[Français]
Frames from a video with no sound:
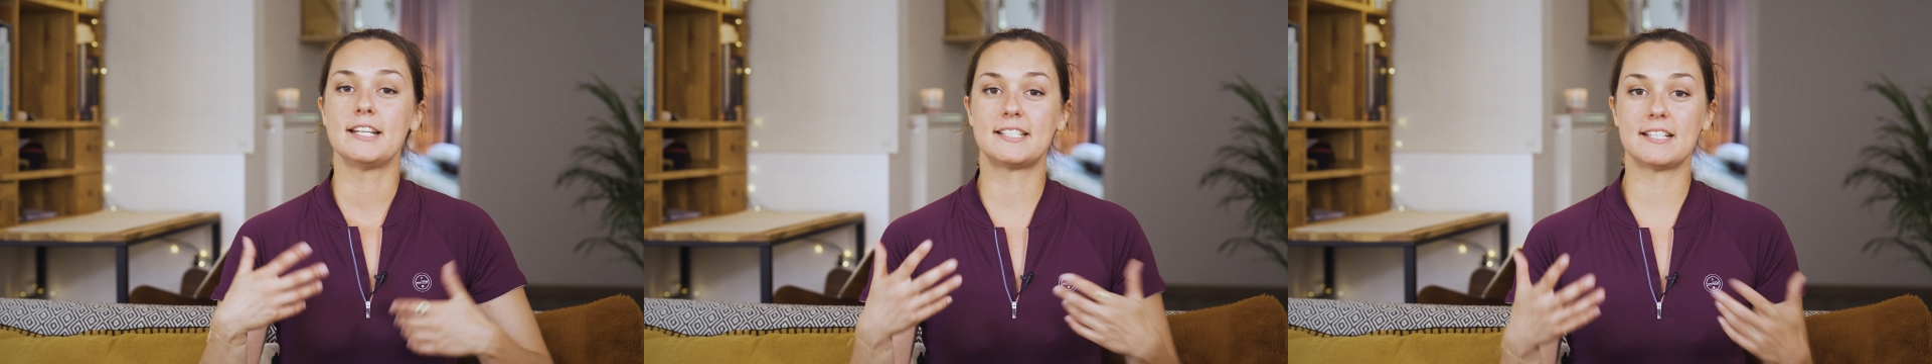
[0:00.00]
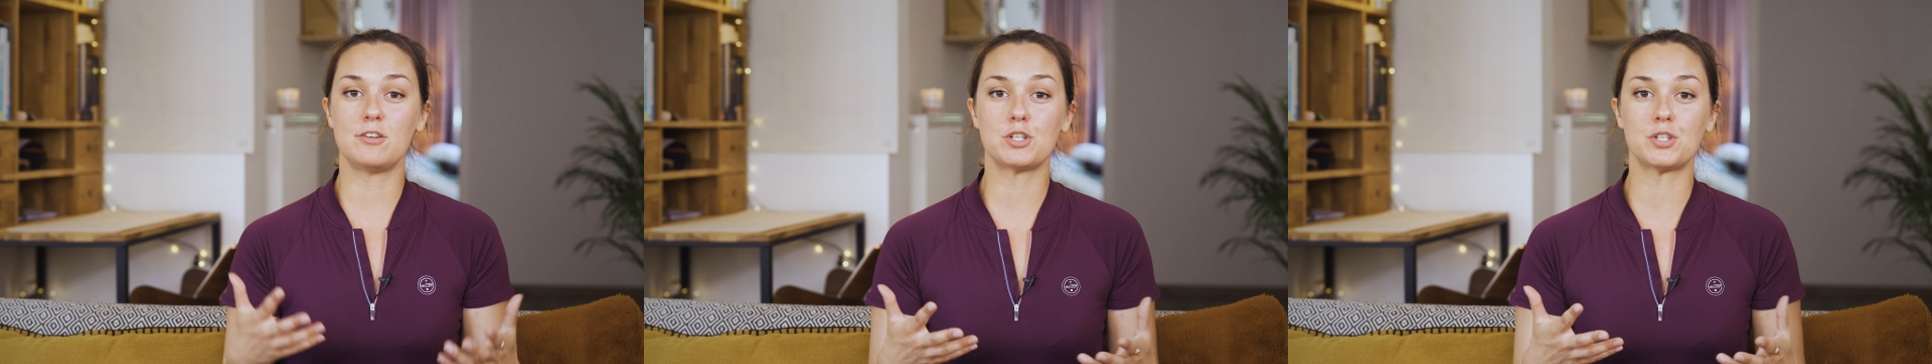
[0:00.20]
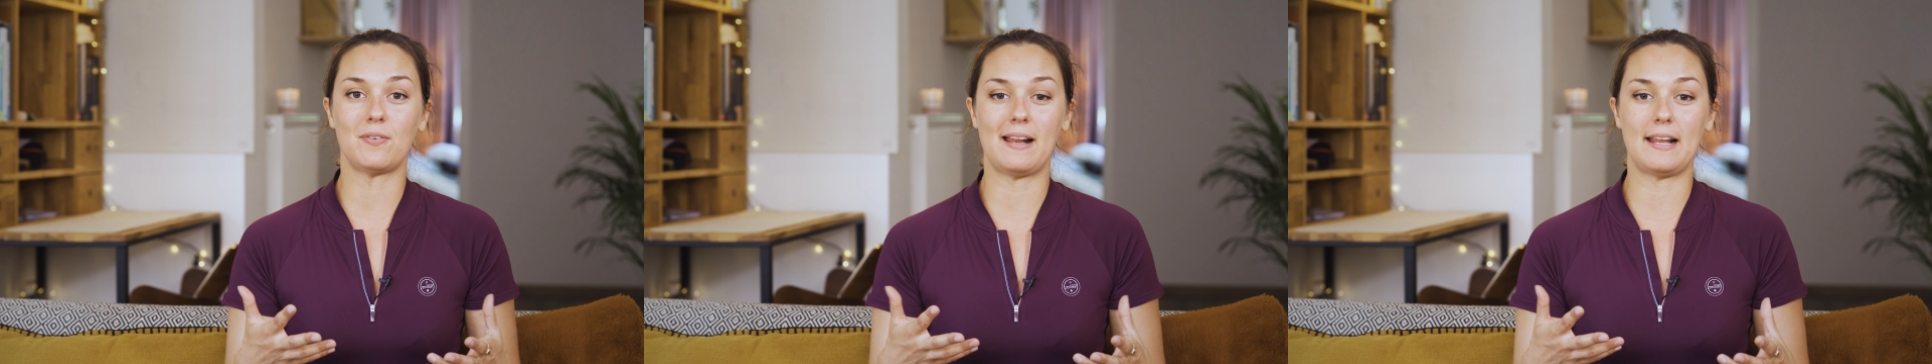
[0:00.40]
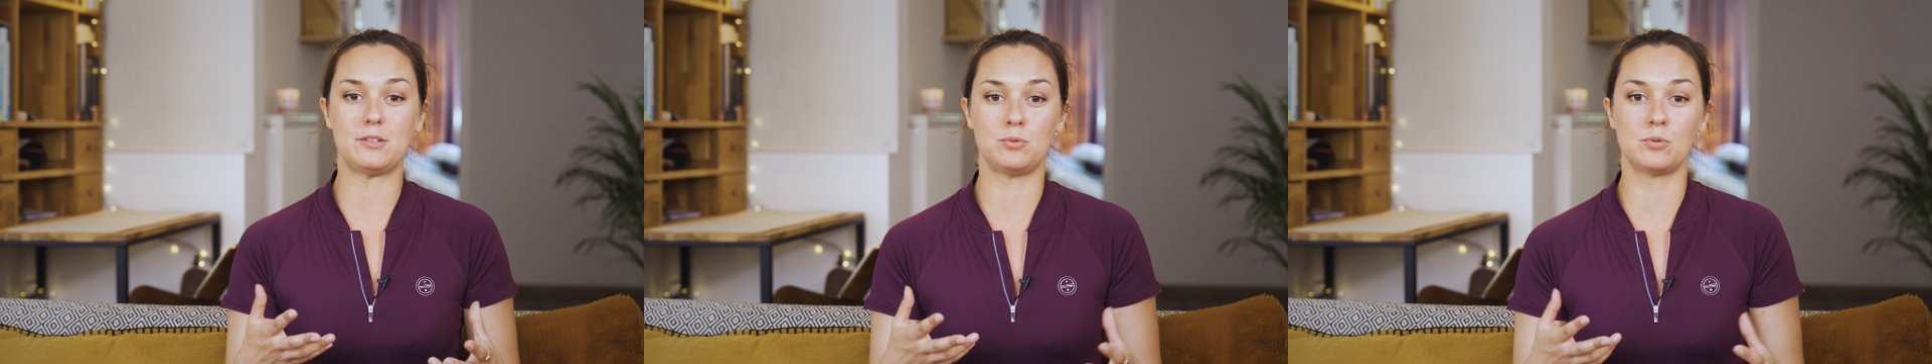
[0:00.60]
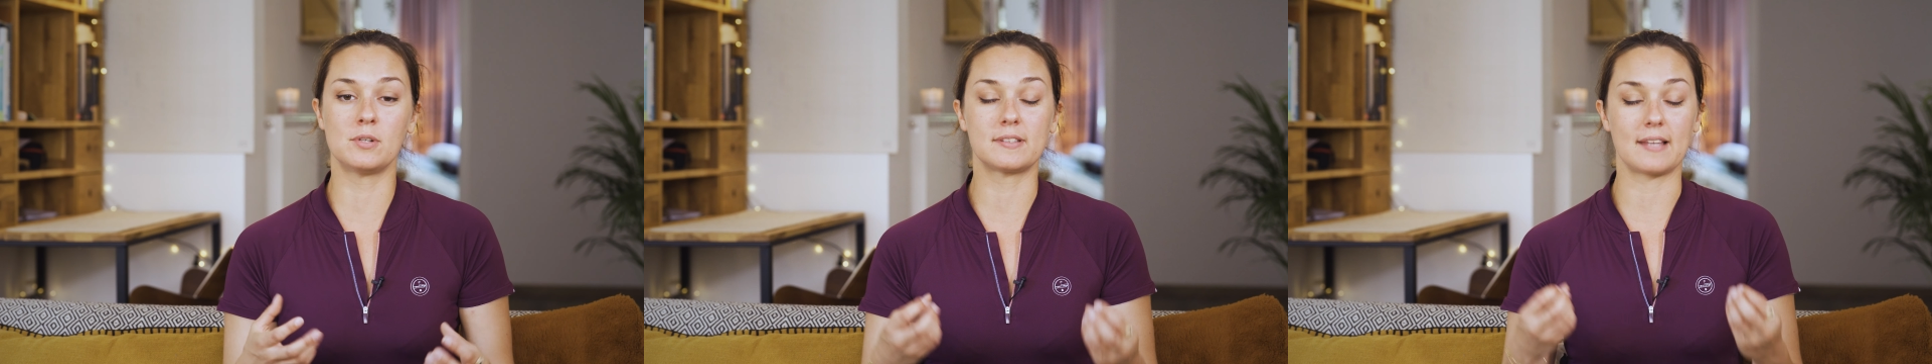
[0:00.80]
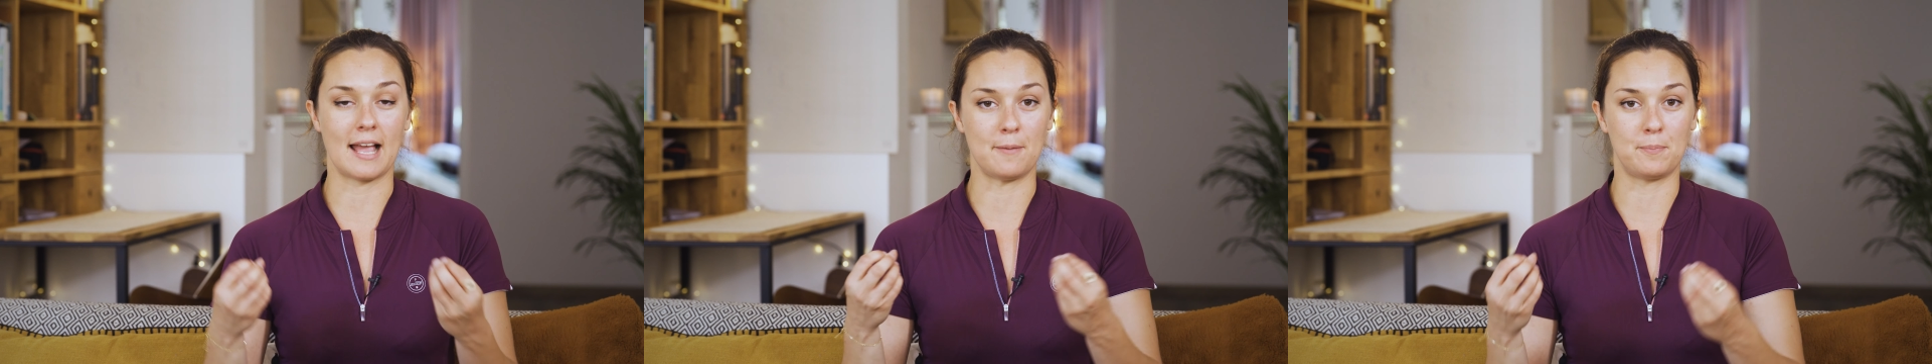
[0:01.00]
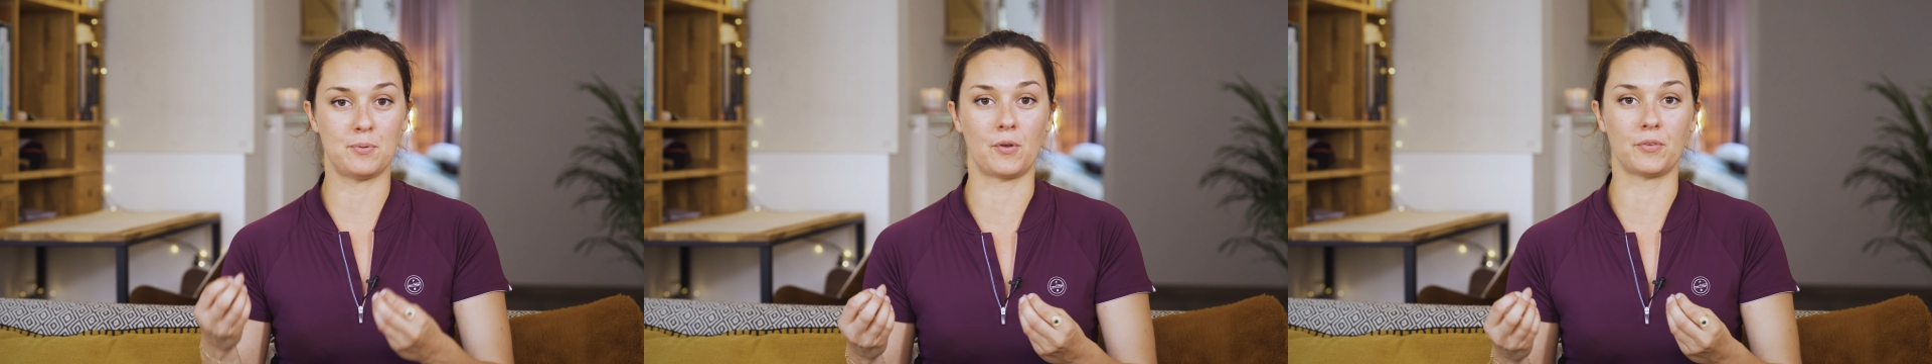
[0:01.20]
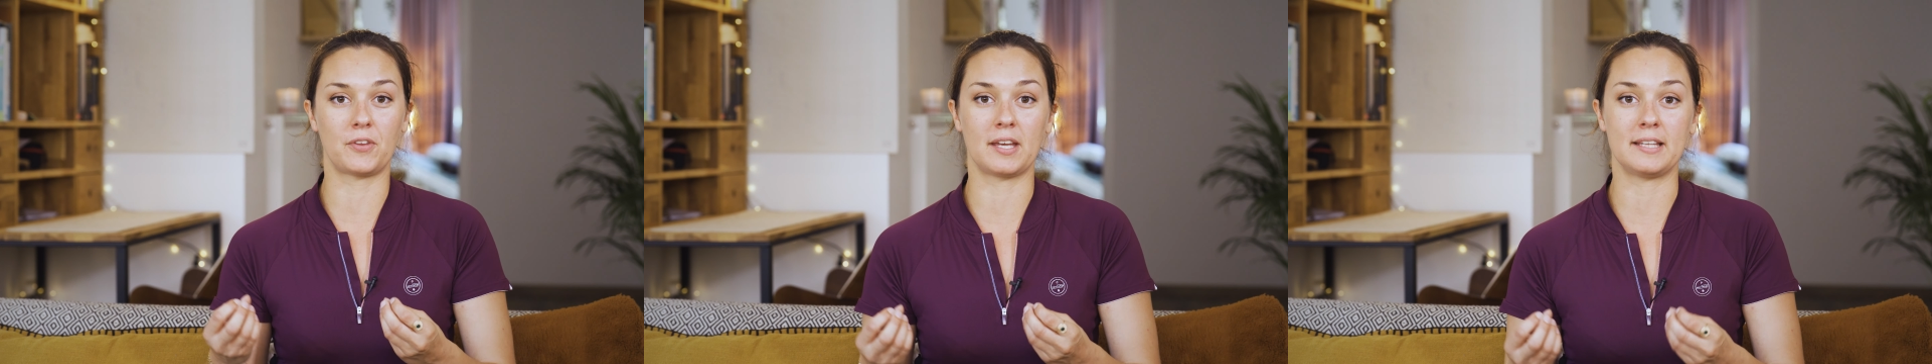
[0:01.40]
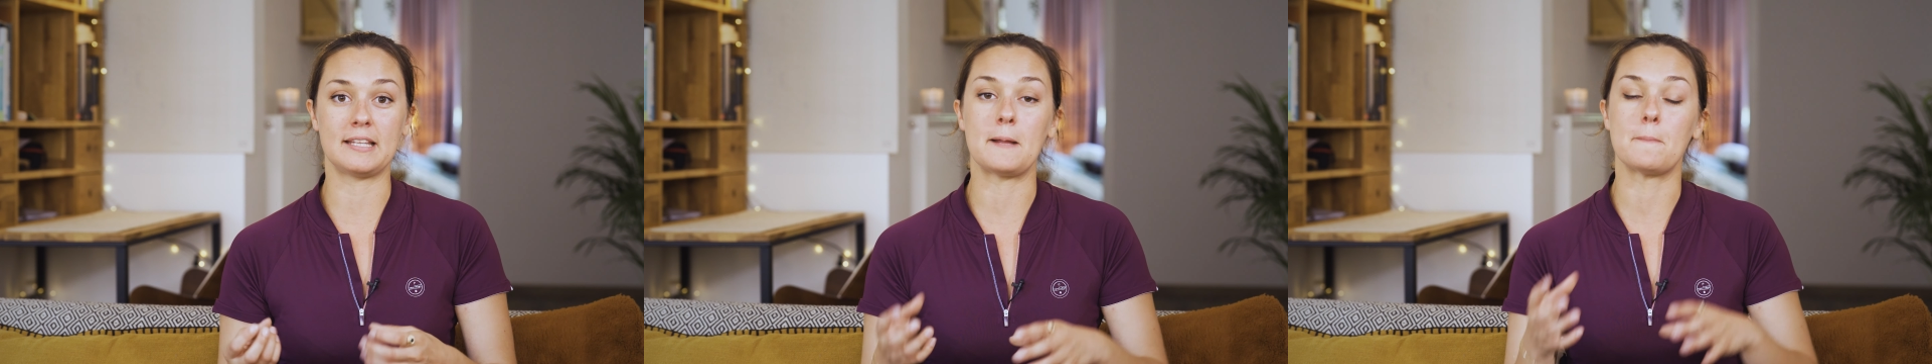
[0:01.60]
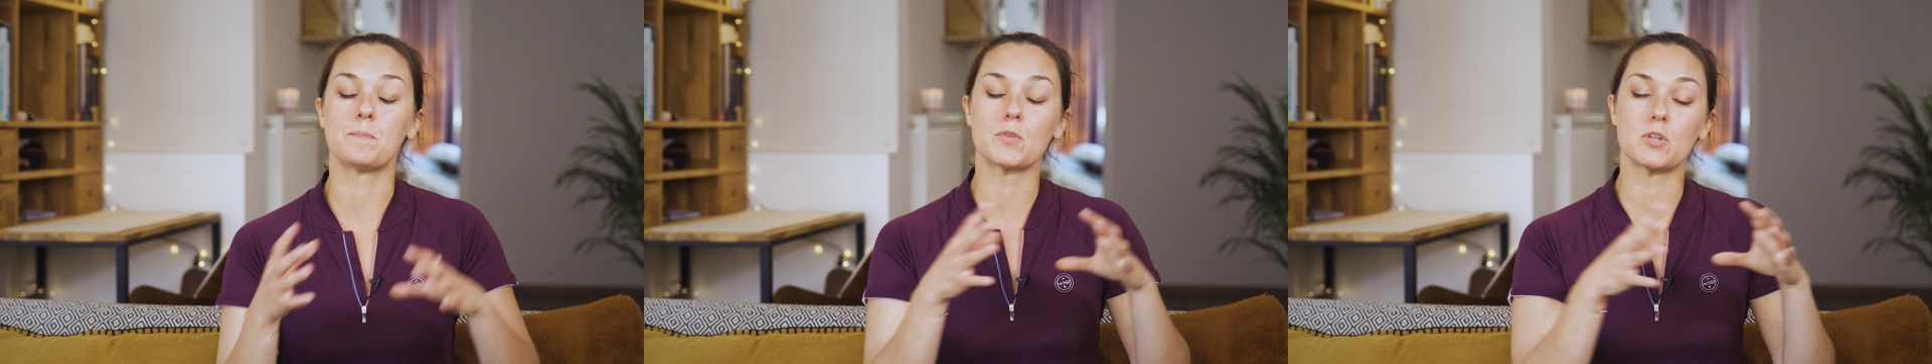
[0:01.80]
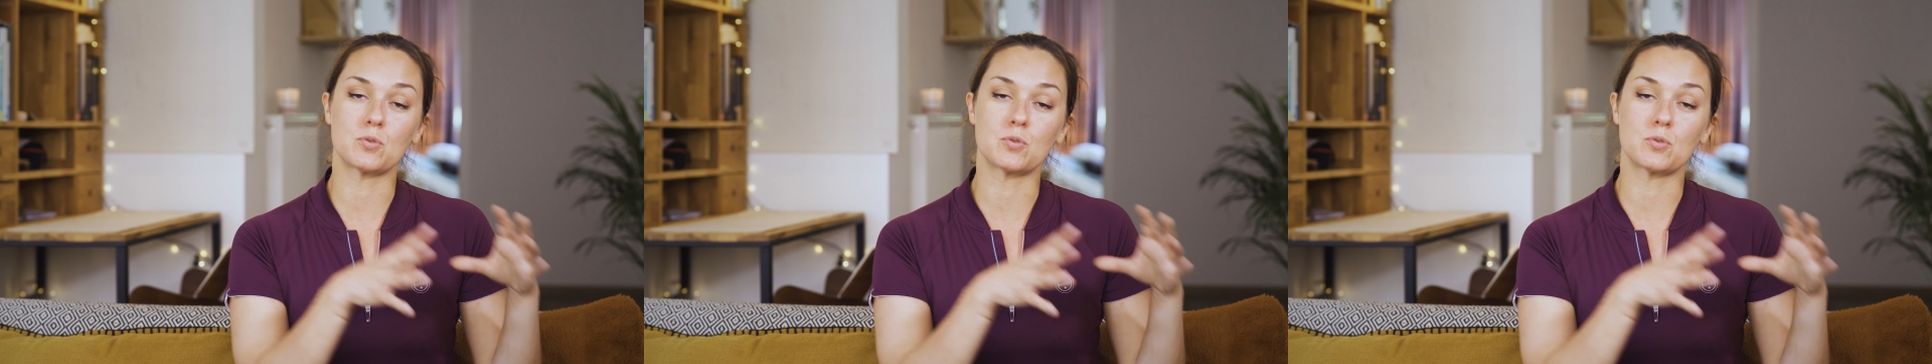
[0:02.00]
Chez le cheval adulte, elle peut entraîner